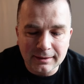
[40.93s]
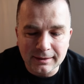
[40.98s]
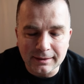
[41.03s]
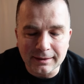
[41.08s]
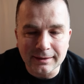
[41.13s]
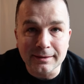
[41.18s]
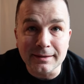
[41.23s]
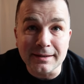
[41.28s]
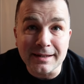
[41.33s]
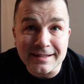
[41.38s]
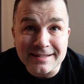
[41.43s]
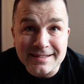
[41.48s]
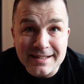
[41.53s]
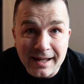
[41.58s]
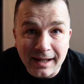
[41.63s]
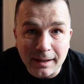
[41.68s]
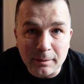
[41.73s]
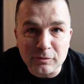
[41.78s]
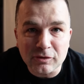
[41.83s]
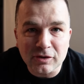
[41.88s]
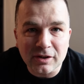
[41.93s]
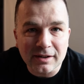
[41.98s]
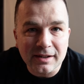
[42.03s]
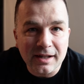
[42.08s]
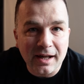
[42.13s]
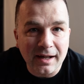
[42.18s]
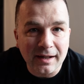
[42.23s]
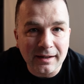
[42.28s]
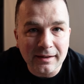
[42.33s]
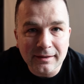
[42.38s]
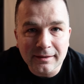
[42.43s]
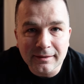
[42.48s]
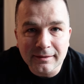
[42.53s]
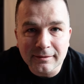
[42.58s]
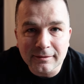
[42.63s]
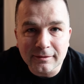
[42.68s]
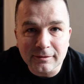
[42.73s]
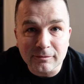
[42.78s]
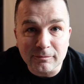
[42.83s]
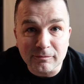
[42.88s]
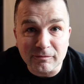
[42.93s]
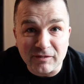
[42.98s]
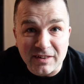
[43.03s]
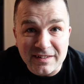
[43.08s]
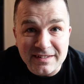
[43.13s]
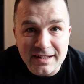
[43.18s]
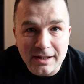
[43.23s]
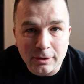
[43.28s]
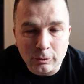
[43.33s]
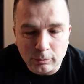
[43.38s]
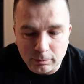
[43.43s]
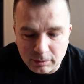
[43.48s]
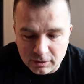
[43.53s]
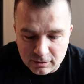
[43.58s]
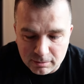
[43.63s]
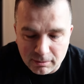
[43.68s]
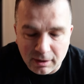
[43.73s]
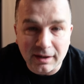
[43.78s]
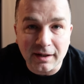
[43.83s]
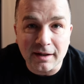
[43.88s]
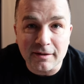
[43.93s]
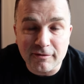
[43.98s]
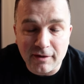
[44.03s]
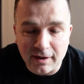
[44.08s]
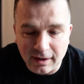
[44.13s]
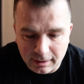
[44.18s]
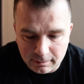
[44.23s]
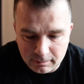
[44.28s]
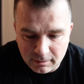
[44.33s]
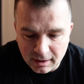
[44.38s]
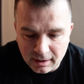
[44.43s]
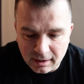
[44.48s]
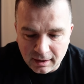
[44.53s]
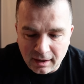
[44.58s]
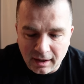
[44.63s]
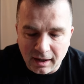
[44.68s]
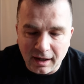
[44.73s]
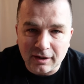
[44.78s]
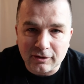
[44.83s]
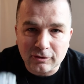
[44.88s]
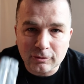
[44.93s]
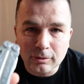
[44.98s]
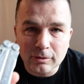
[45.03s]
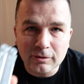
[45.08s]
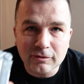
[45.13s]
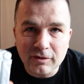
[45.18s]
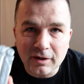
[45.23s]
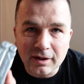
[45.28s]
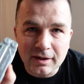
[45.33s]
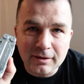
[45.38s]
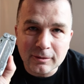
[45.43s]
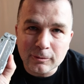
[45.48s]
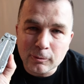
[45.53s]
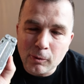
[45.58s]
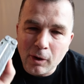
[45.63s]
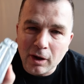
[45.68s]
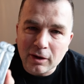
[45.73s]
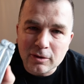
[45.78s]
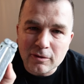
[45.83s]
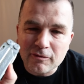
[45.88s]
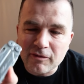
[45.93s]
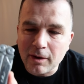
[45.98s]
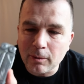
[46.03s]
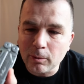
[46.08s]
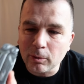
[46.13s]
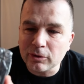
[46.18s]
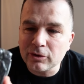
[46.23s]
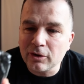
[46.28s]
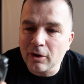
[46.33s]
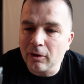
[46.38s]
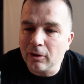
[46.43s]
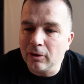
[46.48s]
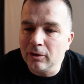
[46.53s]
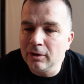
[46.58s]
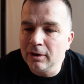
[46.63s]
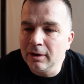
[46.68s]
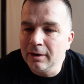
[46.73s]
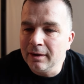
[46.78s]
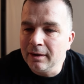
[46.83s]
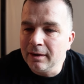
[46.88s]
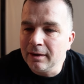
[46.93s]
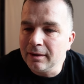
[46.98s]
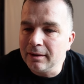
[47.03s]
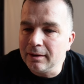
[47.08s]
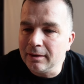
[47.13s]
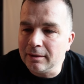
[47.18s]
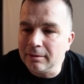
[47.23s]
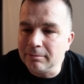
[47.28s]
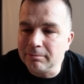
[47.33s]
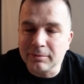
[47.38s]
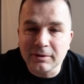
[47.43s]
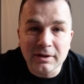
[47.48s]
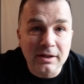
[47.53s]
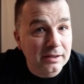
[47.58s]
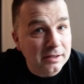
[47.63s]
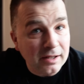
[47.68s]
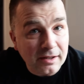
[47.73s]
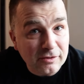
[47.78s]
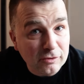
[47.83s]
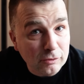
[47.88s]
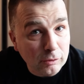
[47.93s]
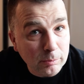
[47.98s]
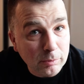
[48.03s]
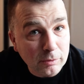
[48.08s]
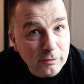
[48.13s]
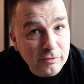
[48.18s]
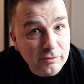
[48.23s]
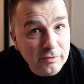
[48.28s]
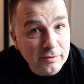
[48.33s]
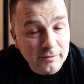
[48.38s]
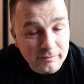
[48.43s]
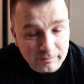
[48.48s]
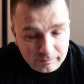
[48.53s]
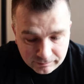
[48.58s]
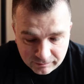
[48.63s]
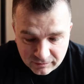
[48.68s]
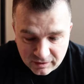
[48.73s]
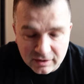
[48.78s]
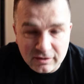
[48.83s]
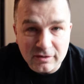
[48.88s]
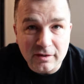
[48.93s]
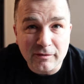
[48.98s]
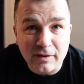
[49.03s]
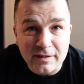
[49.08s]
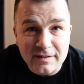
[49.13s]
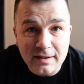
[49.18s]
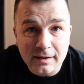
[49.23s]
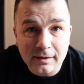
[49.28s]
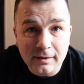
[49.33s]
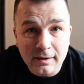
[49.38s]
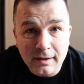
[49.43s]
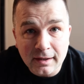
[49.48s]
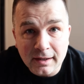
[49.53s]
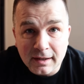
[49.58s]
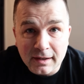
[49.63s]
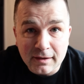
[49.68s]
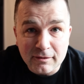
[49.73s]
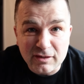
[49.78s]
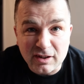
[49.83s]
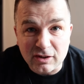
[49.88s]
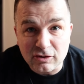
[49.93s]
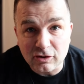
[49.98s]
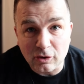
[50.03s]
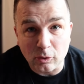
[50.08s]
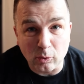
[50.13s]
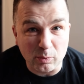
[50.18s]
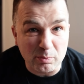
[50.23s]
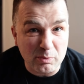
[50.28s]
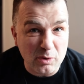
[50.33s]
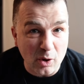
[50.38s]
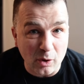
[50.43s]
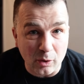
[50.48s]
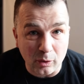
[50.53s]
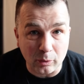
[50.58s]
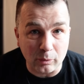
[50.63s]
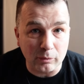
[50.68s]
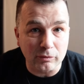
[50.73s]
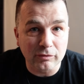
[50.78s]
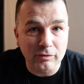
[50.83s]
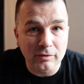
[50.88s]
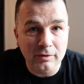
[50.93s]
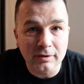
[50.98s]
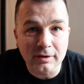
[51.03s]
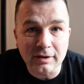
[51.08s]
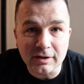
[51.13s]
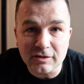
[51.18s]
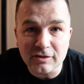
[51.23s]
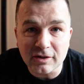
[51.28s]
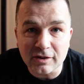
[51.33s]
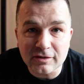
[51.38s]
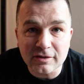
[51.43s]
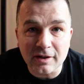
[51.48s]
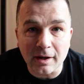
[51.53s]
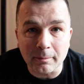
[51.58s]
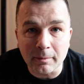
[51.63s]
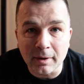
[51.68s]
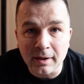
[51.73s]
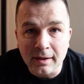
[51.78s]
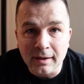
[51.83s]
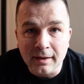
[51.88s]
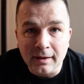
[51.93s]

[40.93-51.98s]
Y, nie staram się na weselu być MacGyverem, aczkolwiek uratowało to y, kilka ślubów, w sensie wesel, w sensie ubiorów gdzieś tam